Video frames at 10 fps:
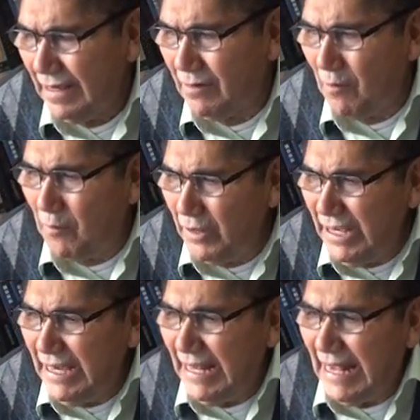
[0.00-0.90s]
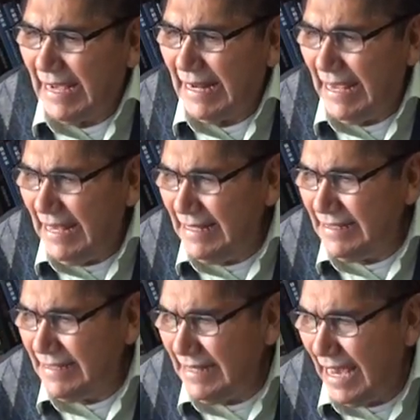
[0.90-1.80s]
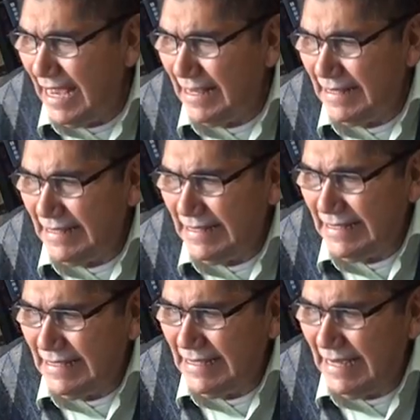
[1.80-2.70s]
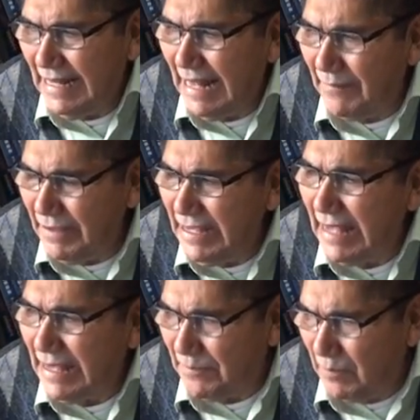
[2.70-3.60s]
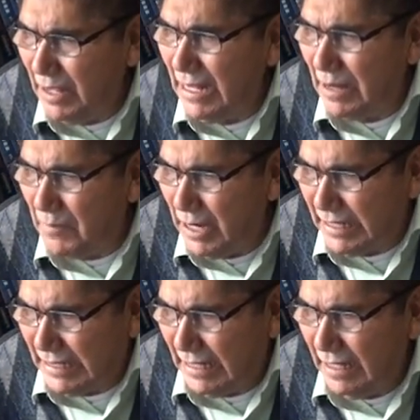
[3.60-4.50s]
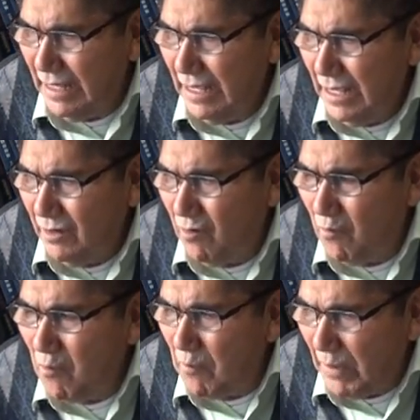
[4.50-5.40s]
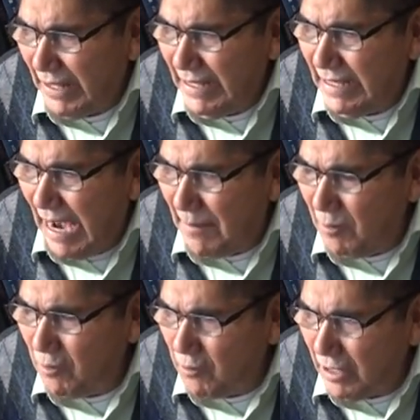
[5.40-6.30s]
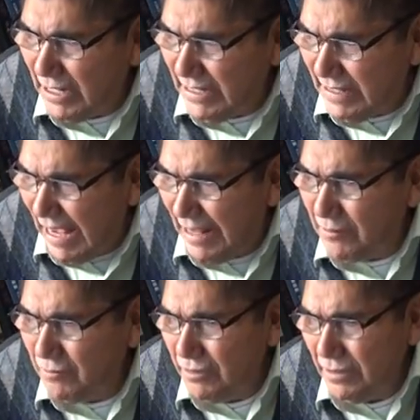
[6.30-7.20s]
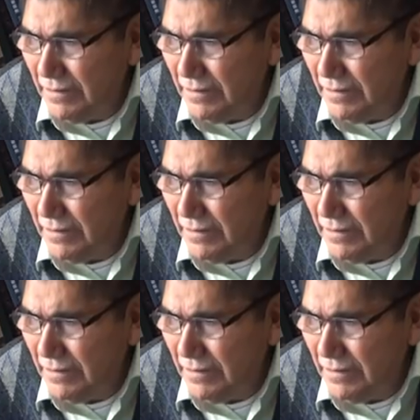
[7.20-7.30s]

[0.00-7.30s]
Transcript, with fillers: Como dije, la creencia en la vida después de la muerte como predicamos los cristianos,